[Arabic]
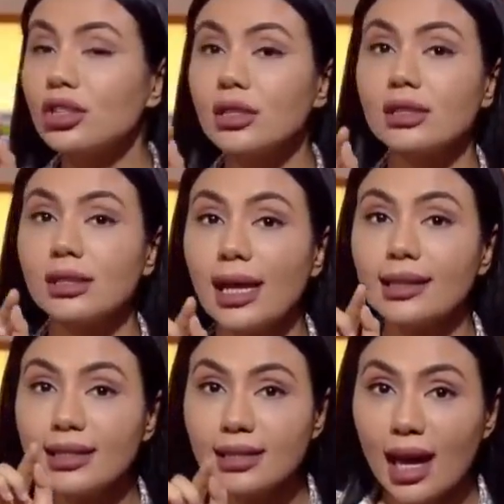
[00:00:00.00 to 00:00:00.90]
أشتغل
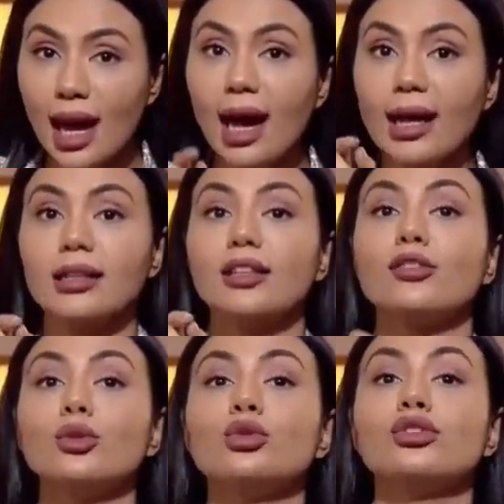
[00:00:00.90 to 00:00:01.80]
زيادة ساعة
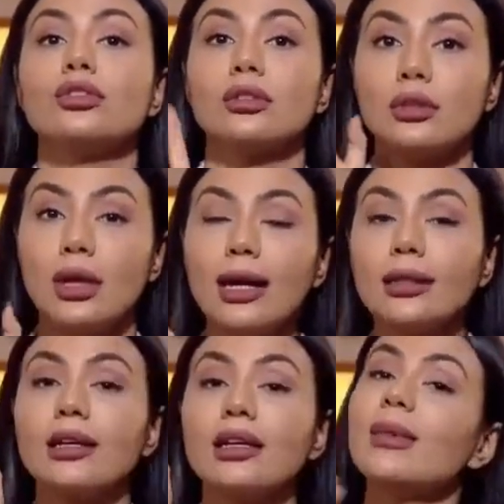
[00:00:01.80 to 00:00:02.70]
عطني فلوس
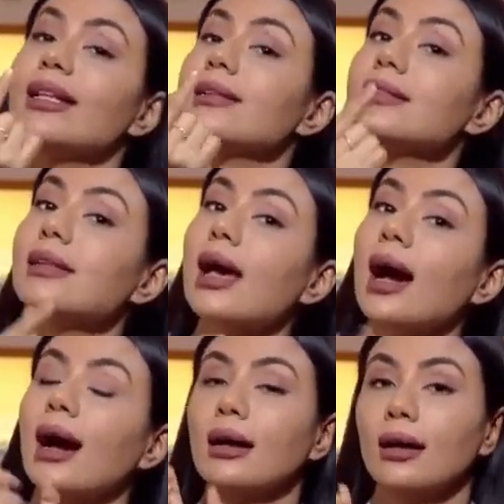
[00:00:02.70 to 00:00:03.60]
عطني قيمة
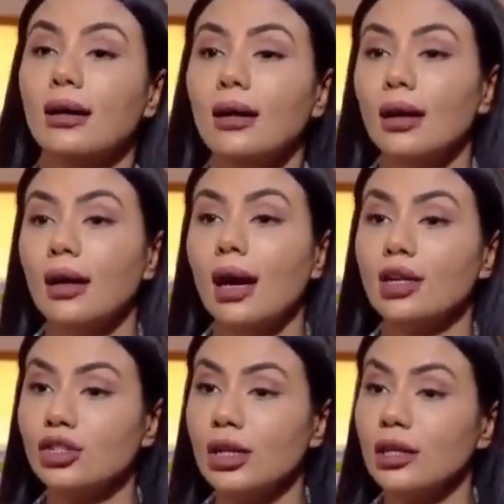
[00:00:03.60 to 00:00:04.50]
هالساعة
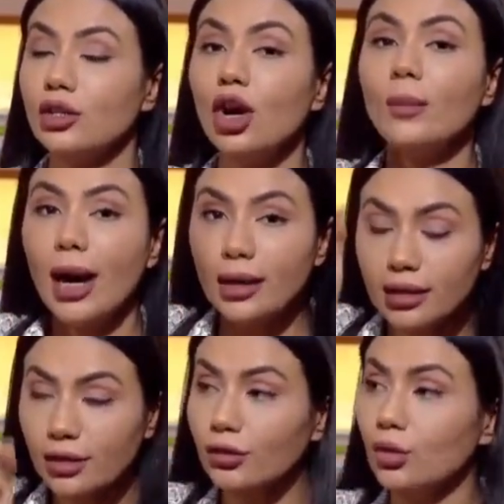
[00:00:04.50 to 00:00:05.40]
أشتغل يوم
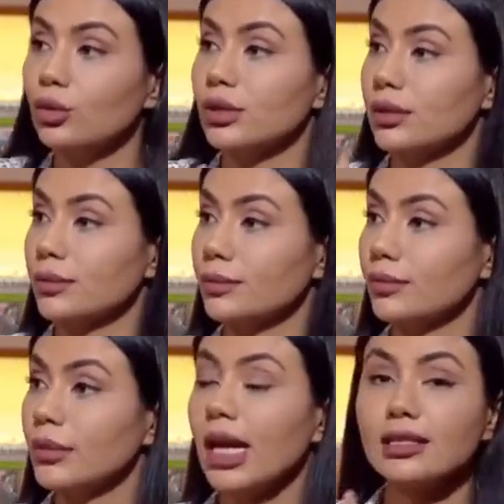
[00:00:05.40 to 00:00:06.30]
عطني فلوس
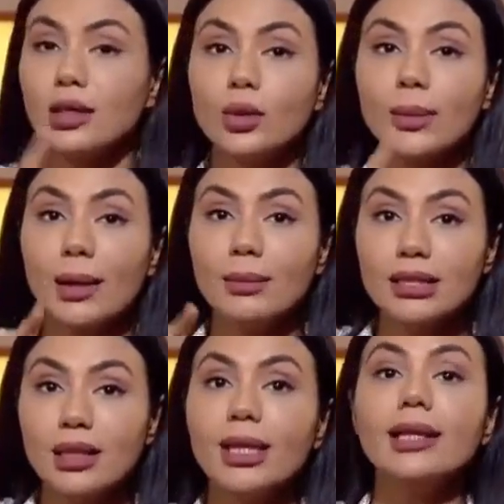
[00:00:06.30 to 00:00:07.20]
اسوي
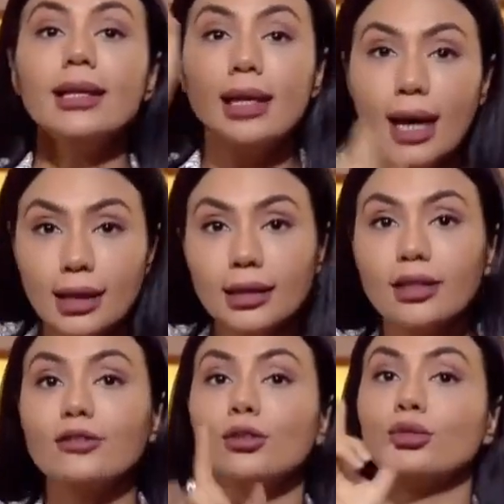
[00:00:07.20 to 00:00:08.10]
مهمه زميلي
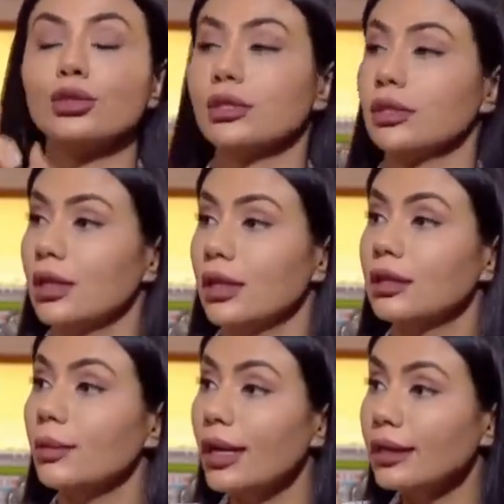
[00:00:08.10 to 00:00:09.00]
عطني فلوس
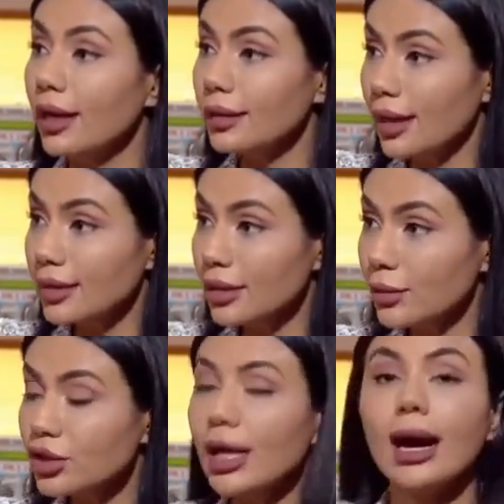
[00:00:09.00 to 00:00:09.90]
تبغاني اطلع
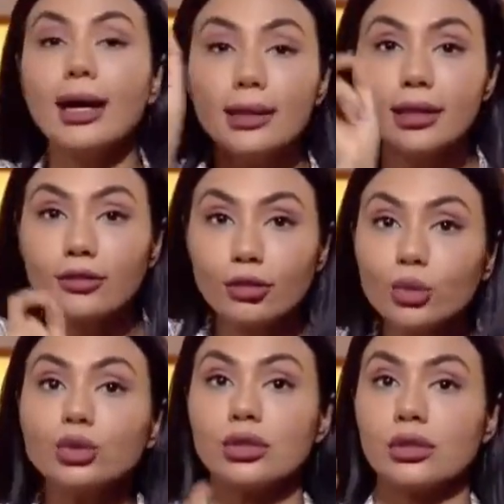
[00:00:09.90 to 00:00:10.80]
اسوي شيء عطني
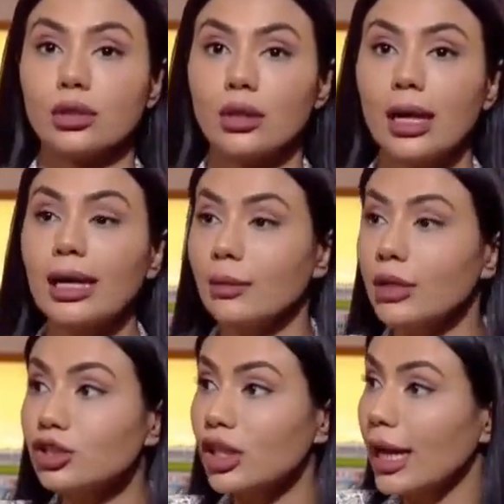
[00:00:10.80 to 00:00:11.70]
فلوس انا
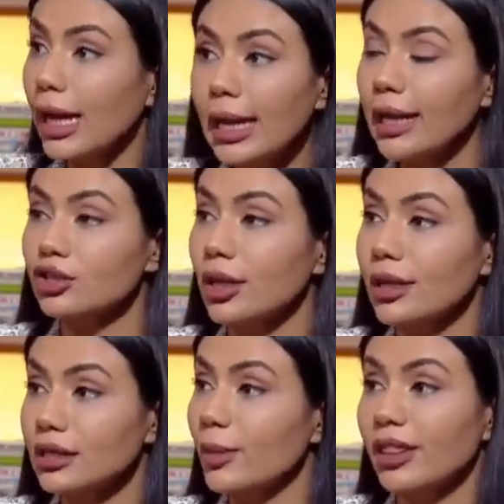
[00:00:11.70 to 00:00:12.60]
مش شغال
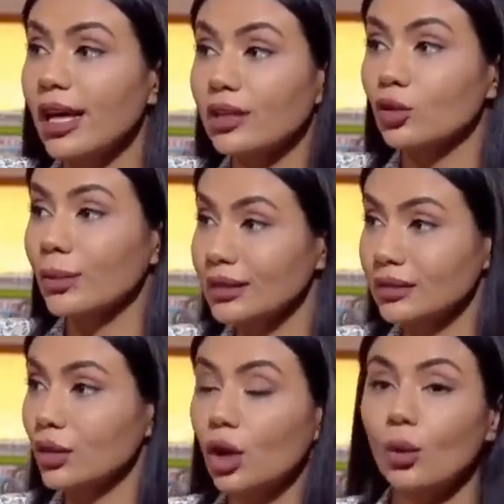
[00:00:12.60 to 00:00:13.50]
عشان اثبت ذاتي
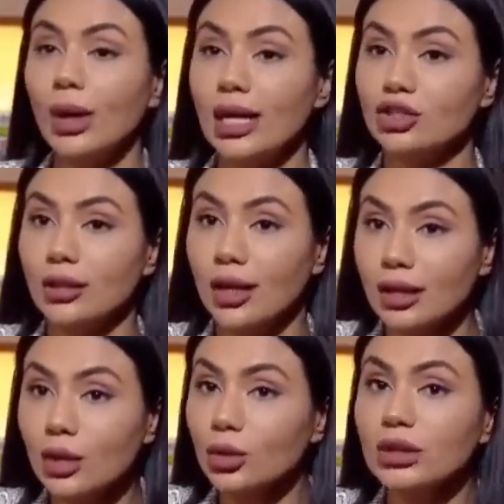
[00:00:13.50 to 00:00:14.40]
وبس ولا عشان
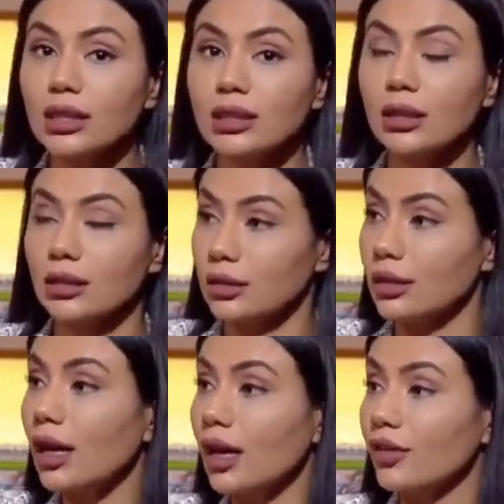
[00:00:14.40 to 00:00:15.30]
ارضيك وانت
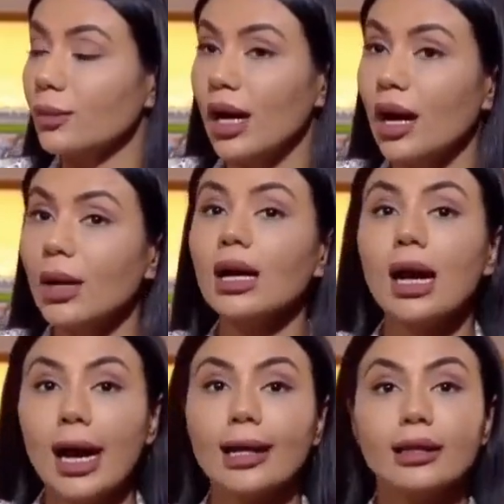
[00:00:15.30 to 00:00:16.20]
تترقى في مهامك
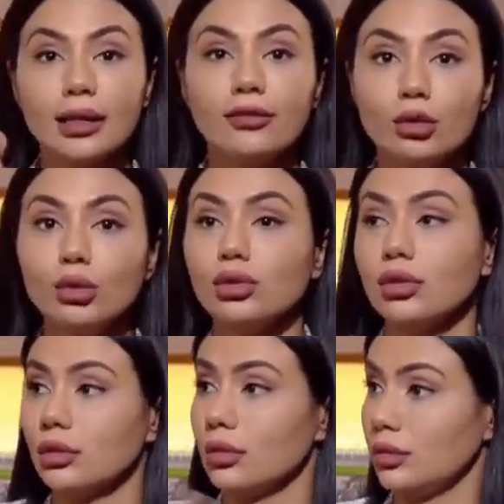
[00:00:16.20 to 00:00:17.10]
عطني
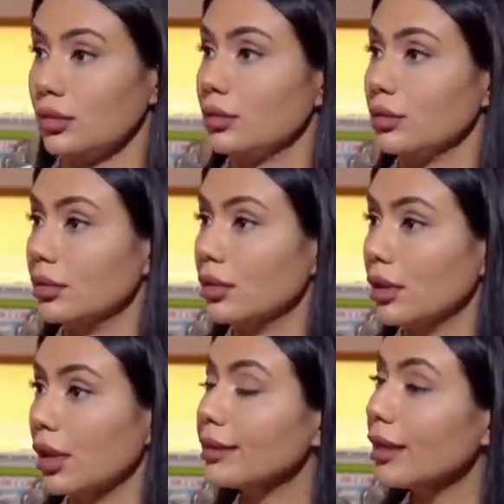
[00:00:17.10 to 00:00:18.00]
فلوس
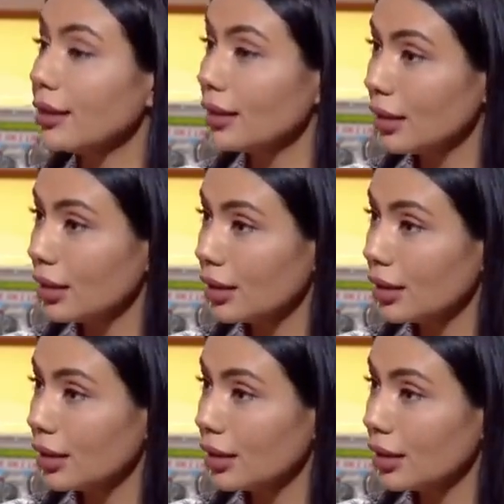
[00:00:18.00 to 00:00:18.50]
غلطانه